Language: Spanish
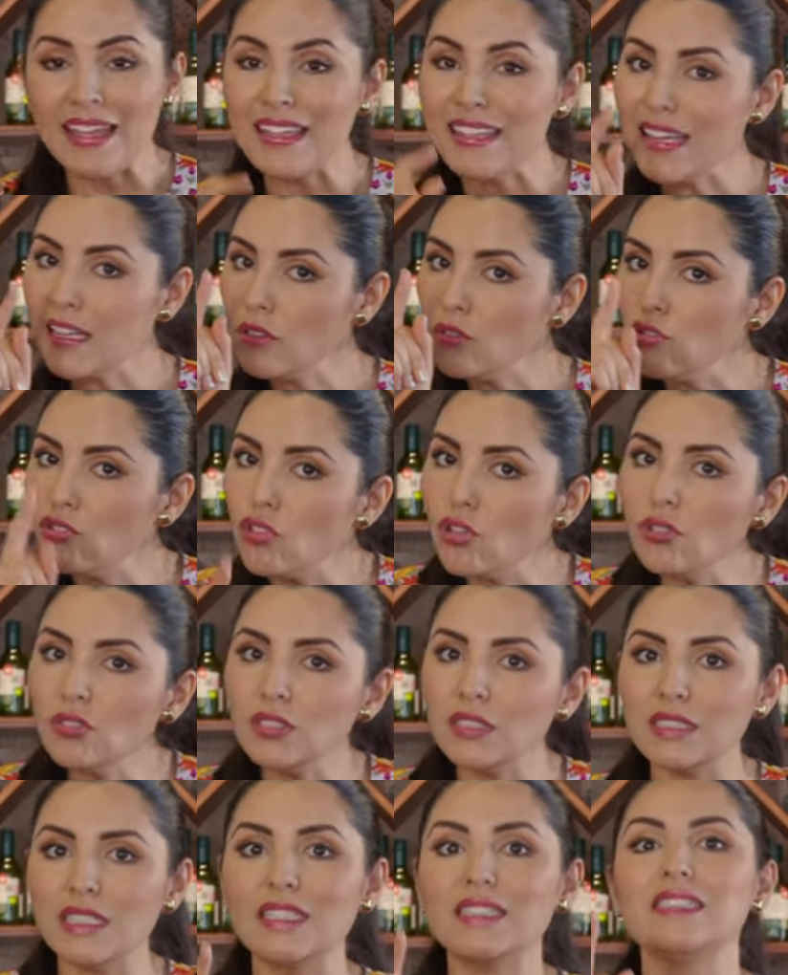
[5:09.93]
Y
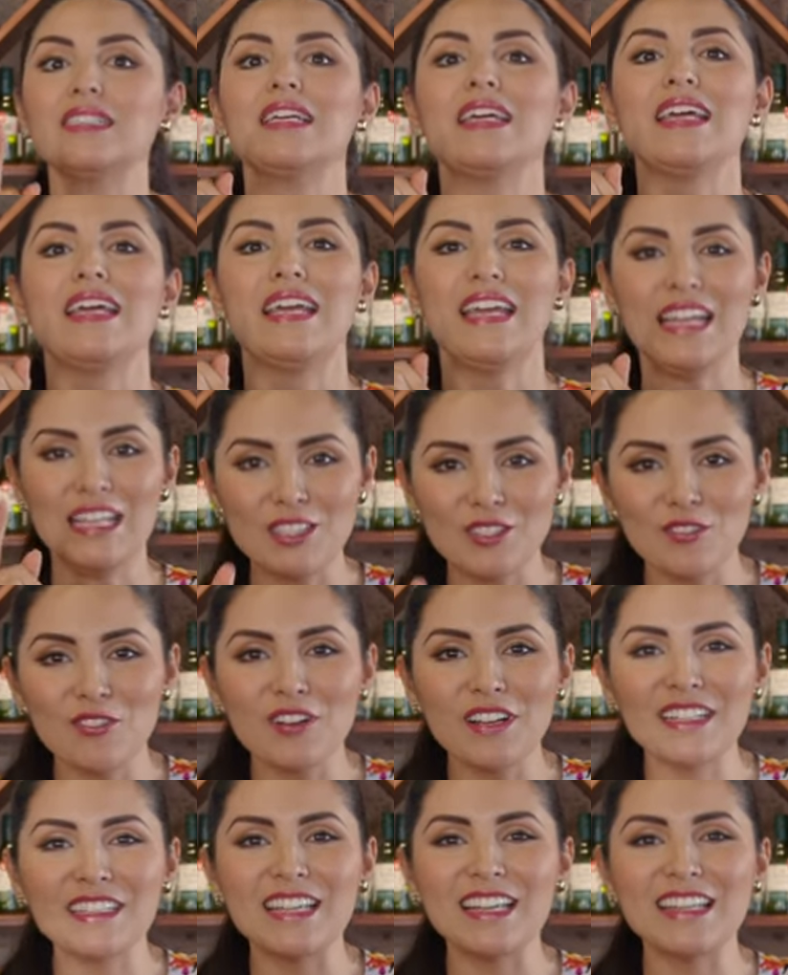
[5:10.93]
entonces, eso es
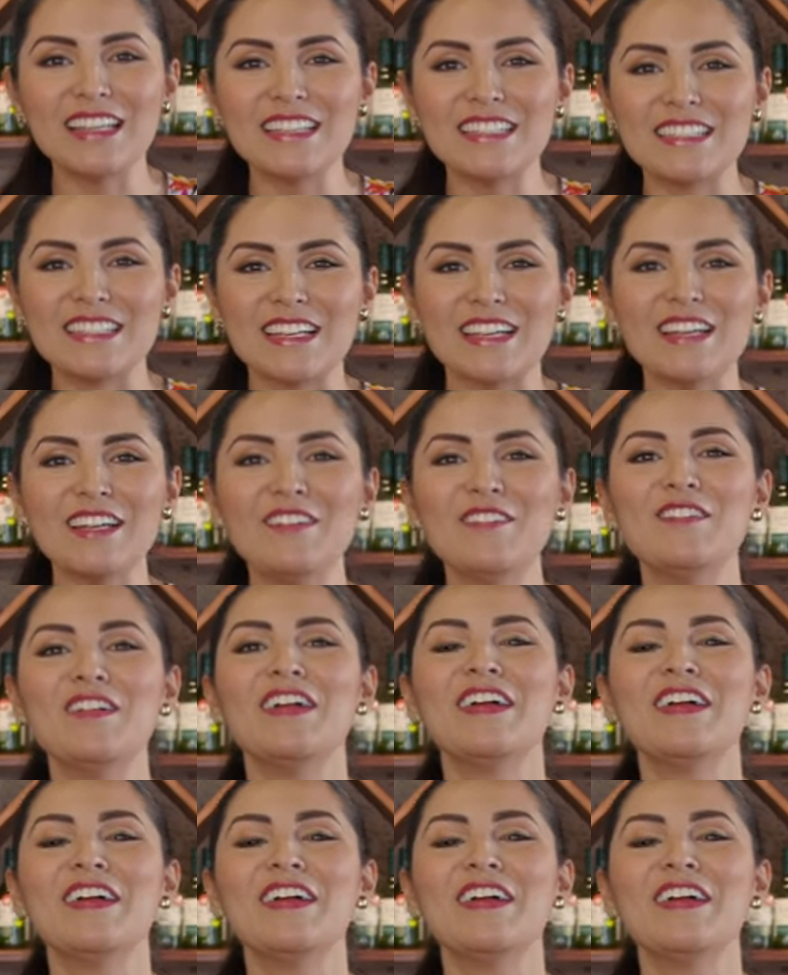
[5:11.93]
lo que te dice,